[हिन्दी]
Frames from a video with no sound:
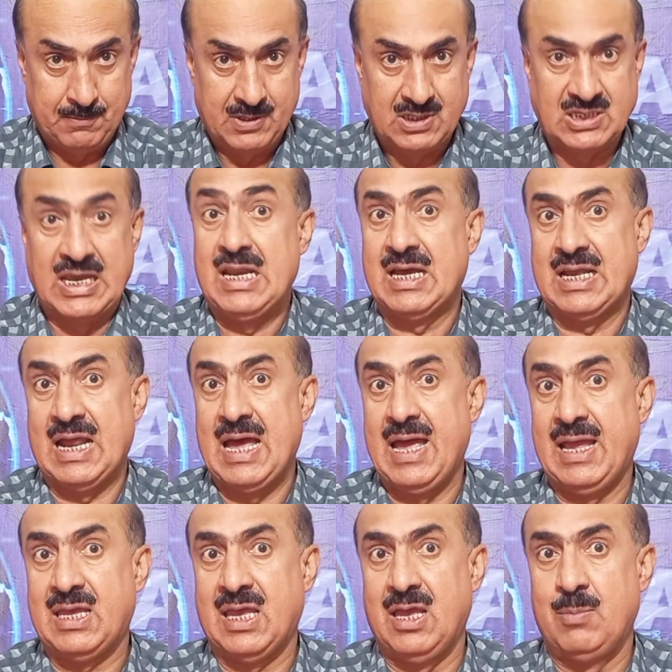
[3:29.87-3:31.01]
यह लग रहा है
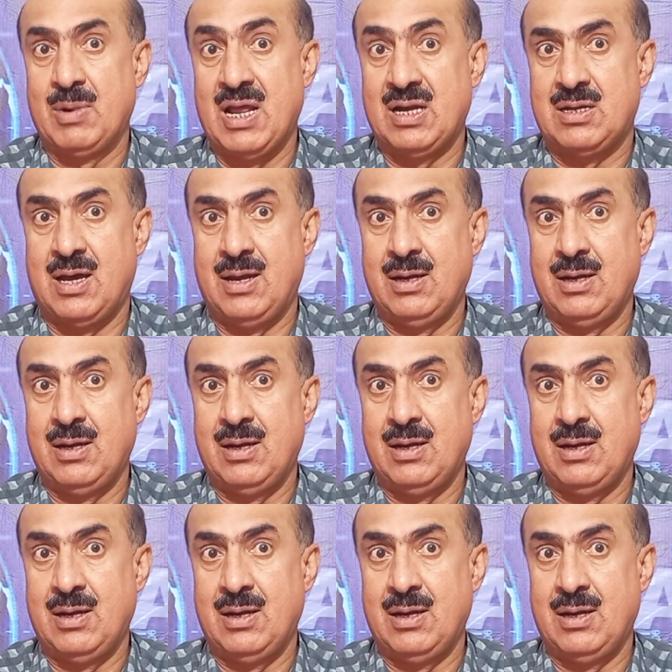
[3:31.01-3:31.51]
कि इमरान खान